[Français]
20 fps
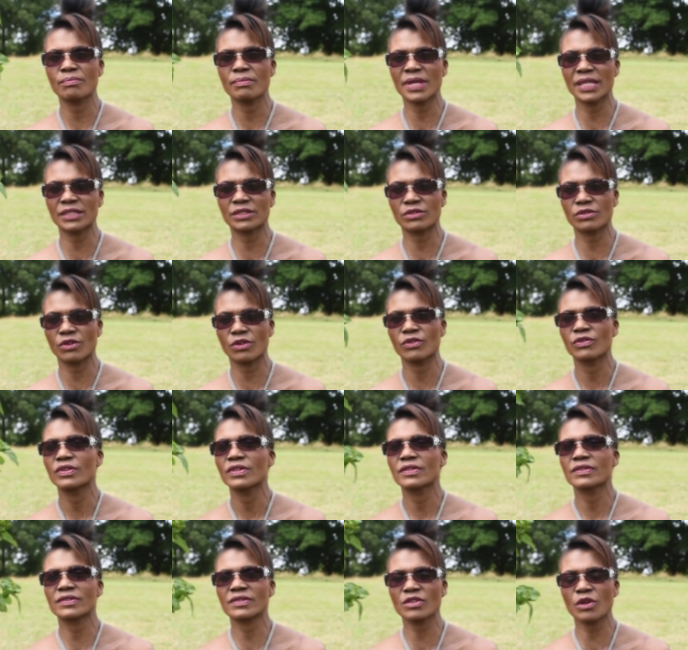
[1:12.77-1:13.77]

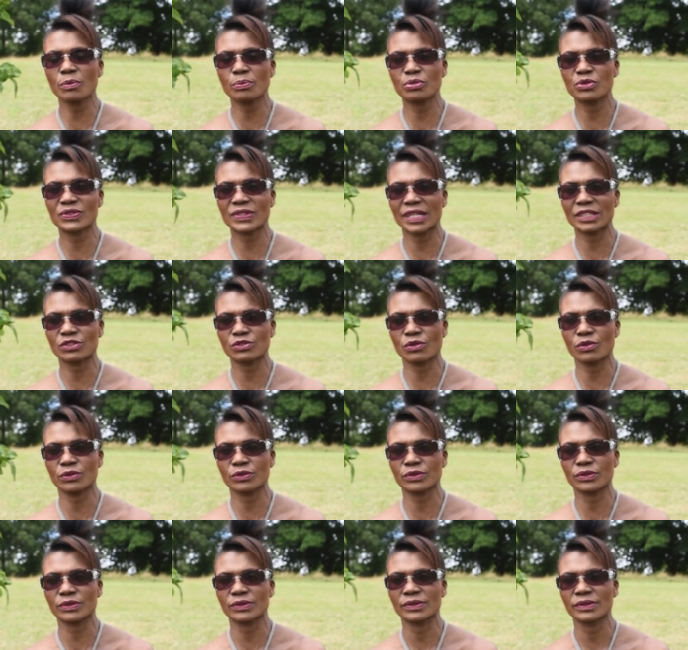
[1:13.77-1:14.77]
maintenant, sans plus
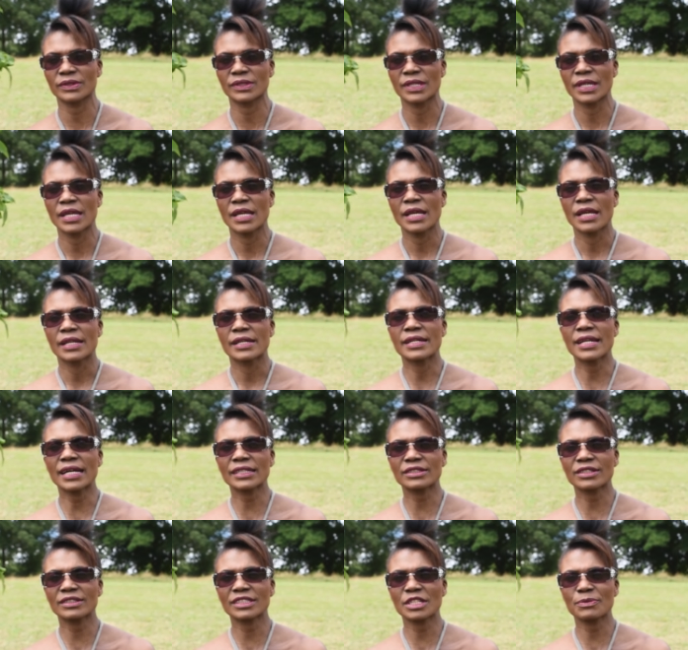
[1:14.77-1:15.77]
attendre.
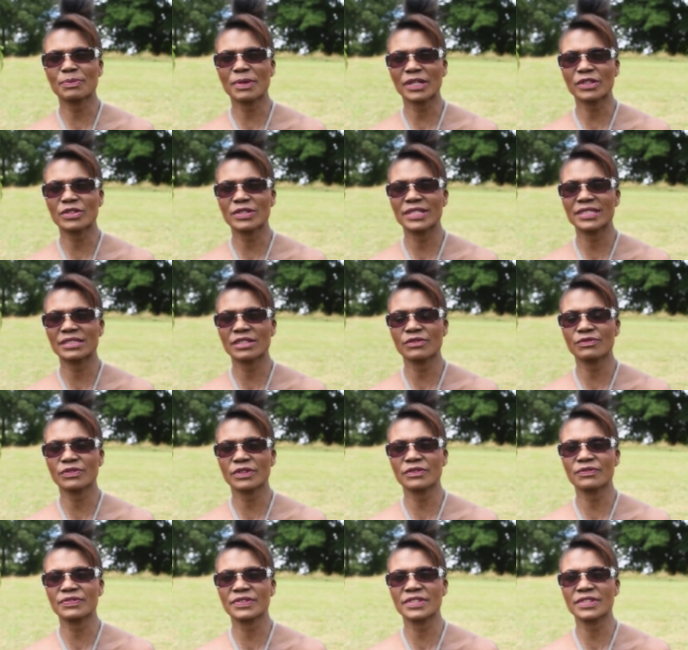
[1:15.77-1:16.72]
N'attendez pas que les enfants